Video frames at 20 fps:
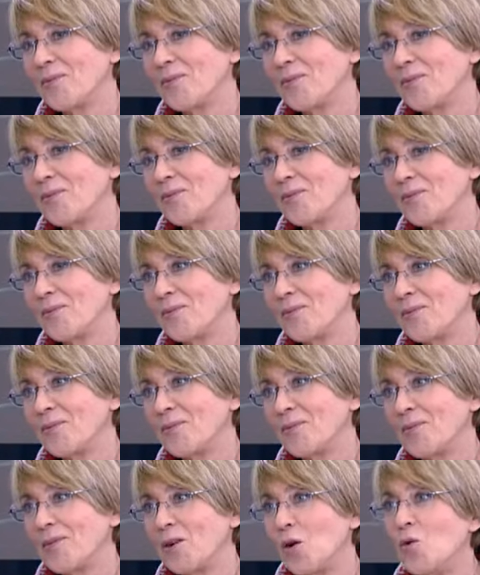cette
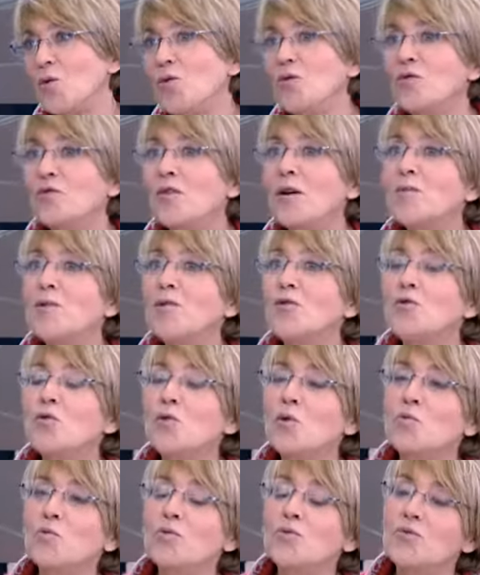phrase Où une femme est venue
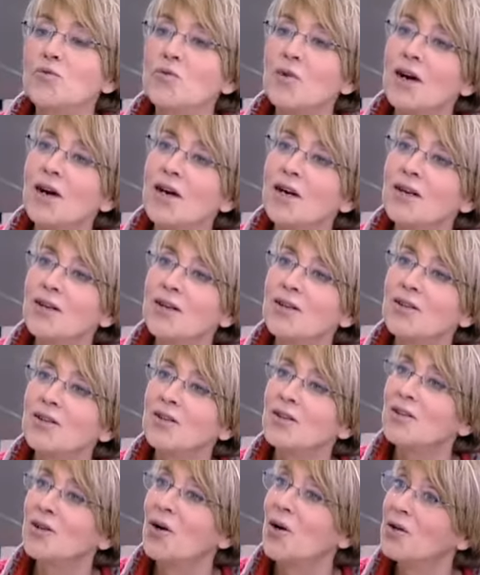au pouvoir
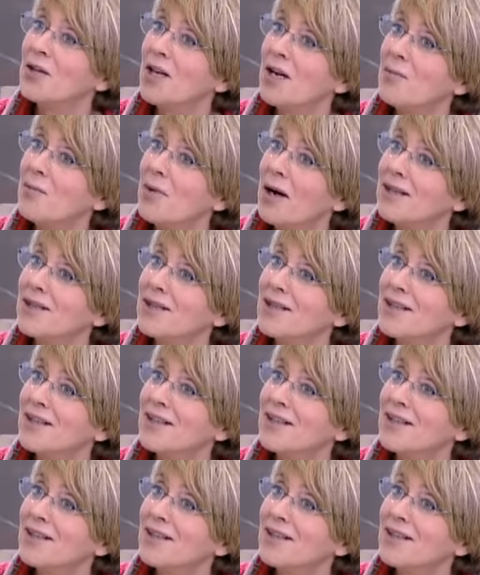euh, en Allemagne.